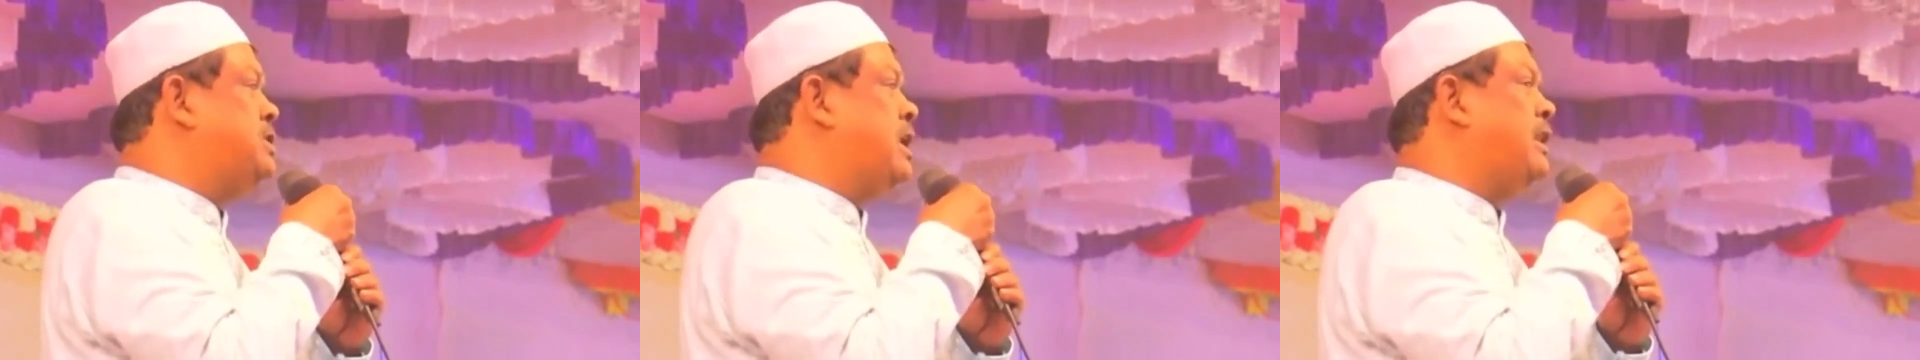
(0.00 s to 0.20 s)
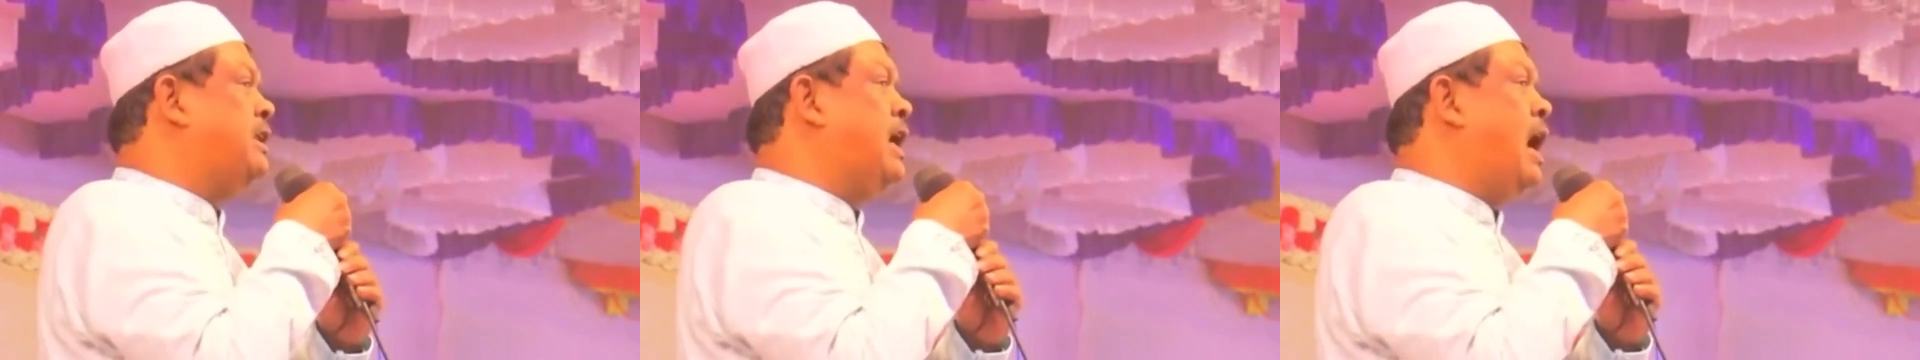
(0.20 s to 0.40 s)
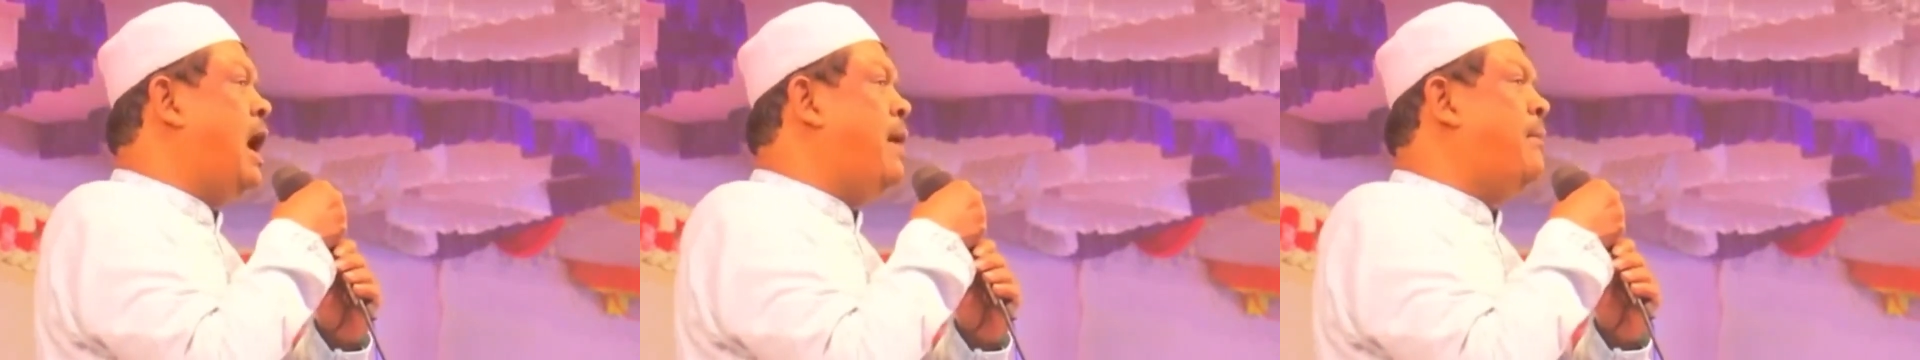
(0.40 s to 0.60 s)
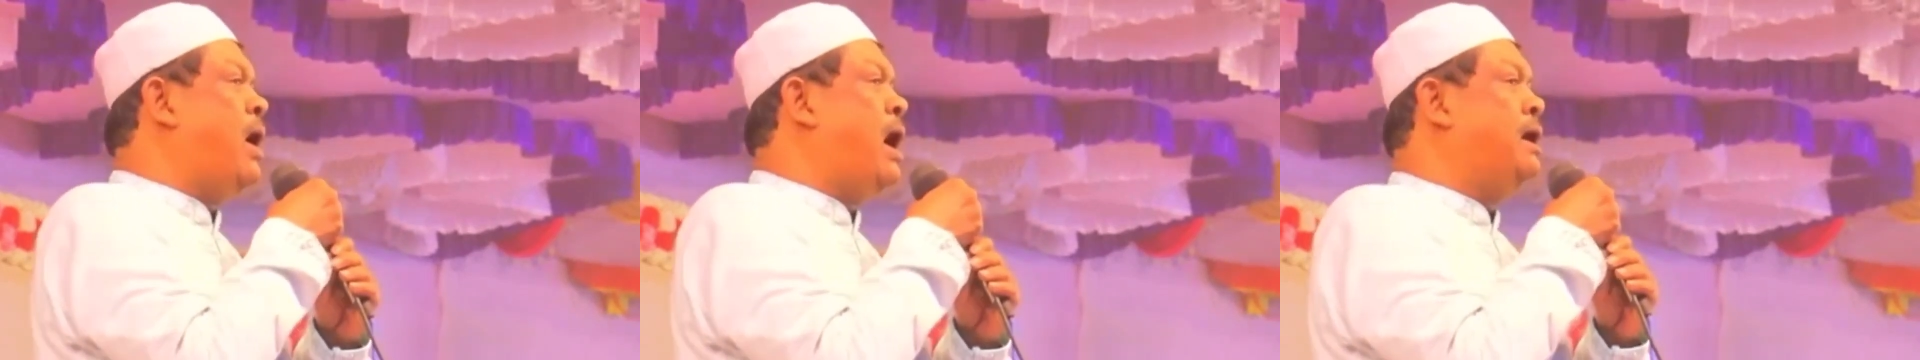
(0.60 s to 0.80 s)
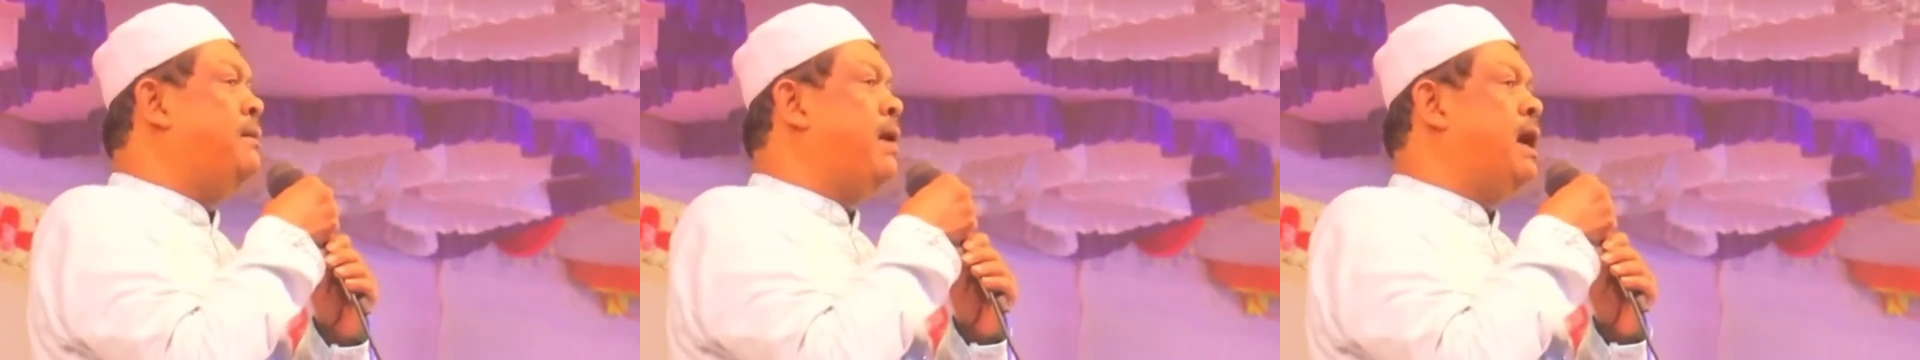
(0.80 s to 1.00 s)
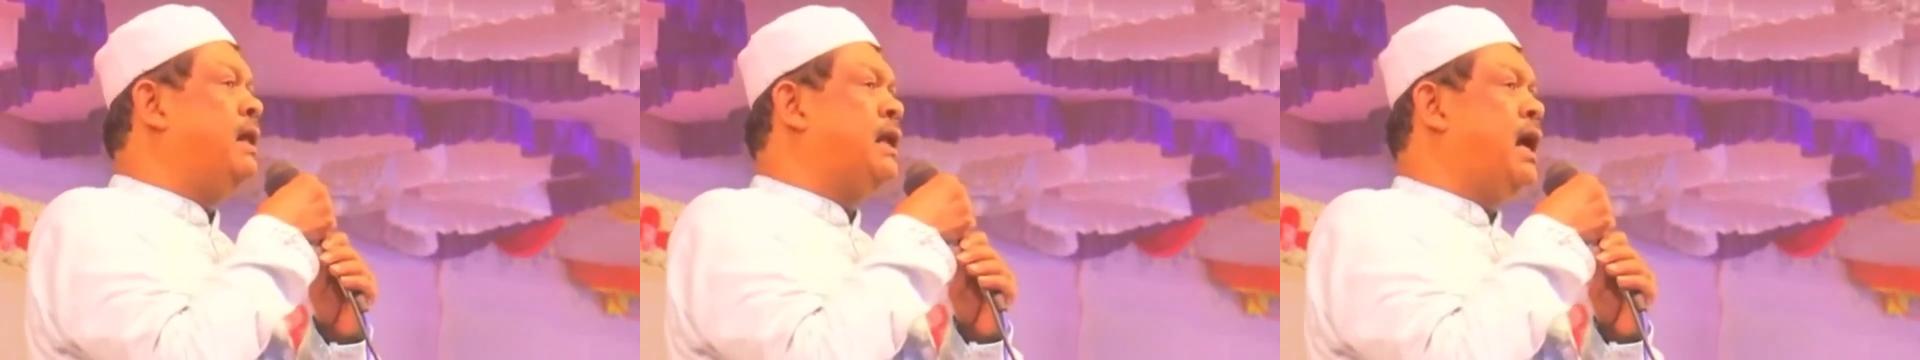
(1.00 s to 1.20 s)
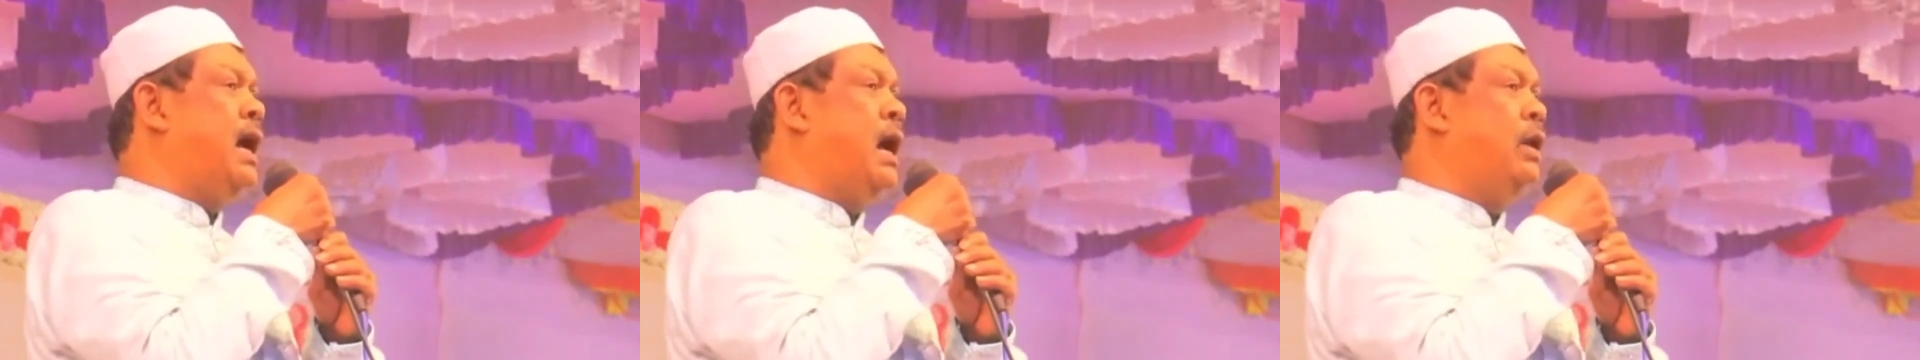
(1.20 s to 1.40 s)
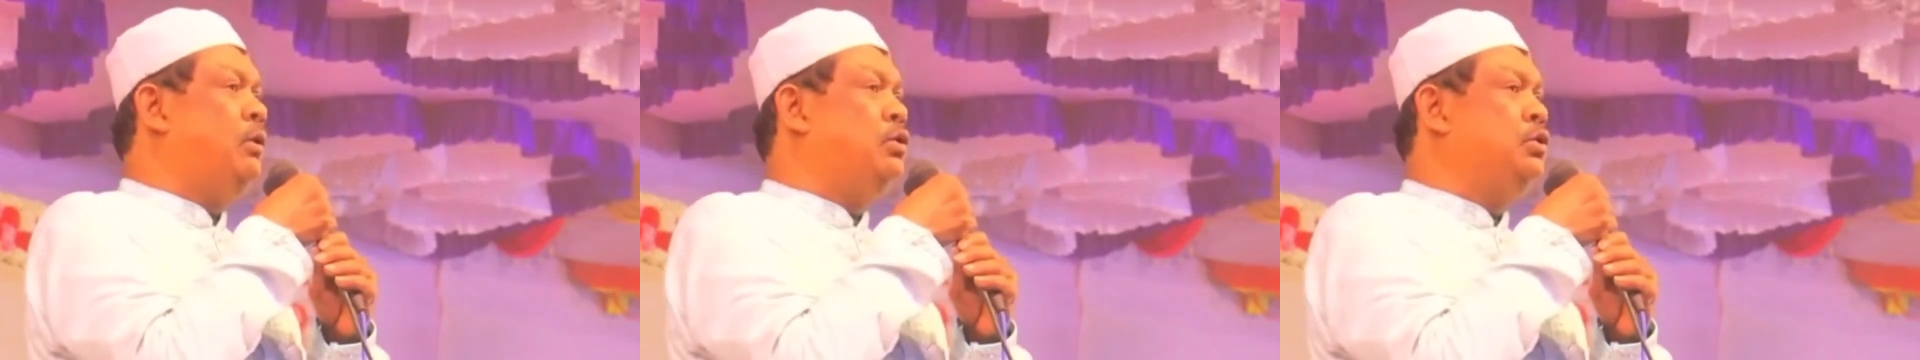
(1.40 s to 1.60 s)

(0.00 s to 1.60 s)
যাতে আবার মাথা